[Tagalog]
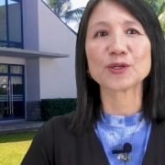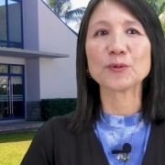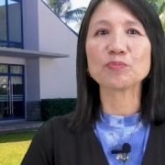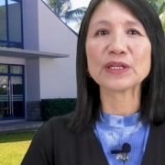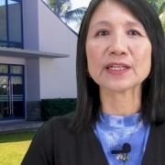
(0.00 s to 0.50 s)

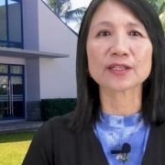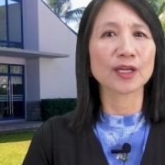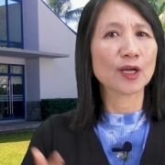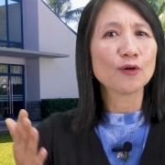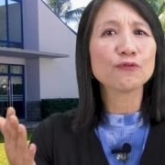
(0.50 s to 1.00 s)
complete,
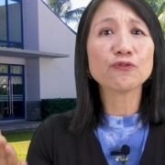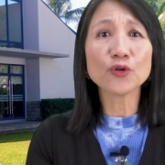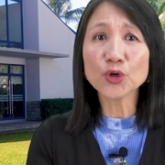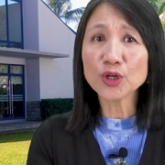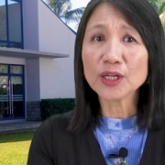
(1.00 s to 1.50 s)

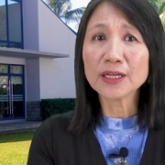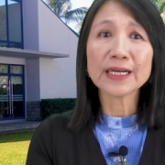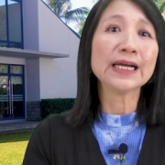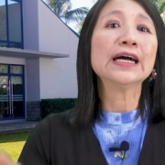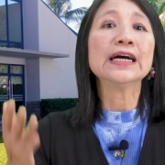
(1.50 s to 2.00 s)
full,
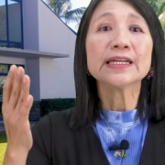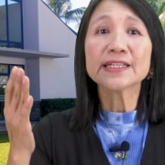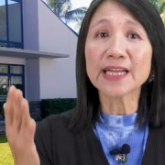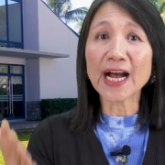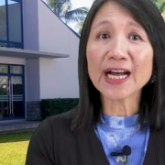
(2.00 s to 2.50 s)

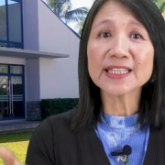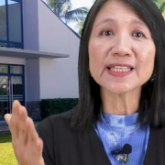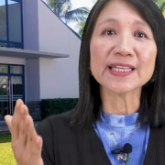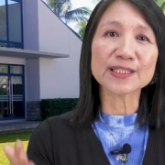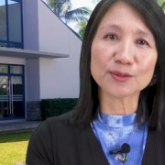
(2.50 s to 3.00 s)

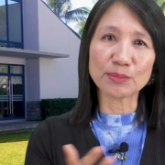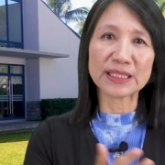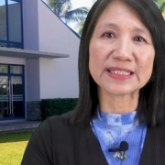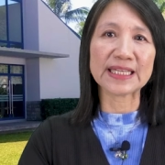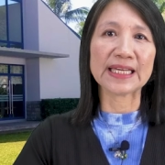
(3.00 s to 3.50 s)
none is
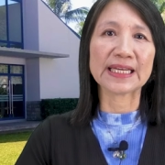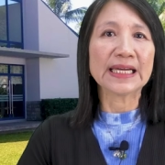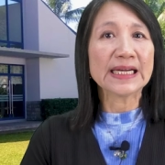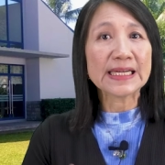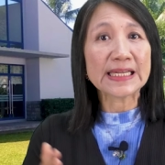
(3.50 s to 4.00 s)
missing,
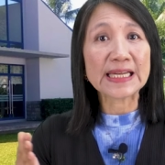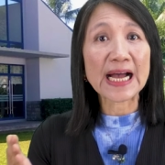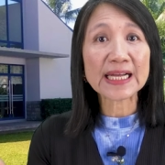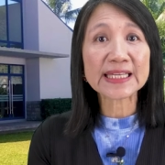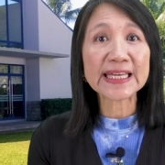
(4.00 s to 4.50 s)

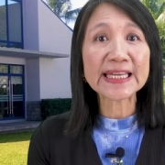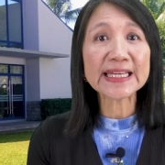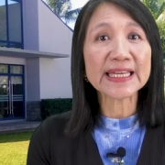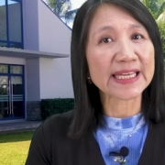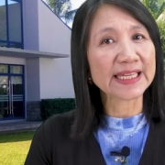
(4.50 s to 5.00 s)

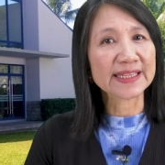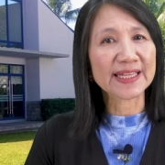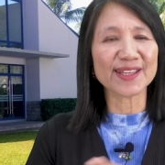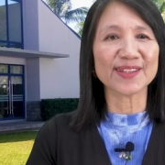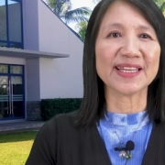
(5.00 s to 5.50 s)
lacking in
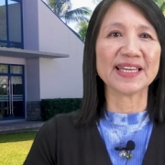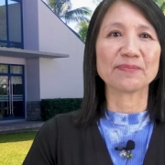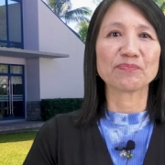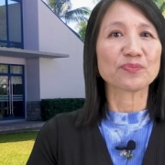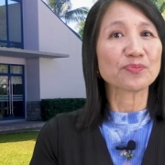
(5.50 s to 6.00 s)

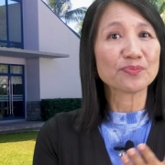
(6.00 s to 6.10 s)
nothing.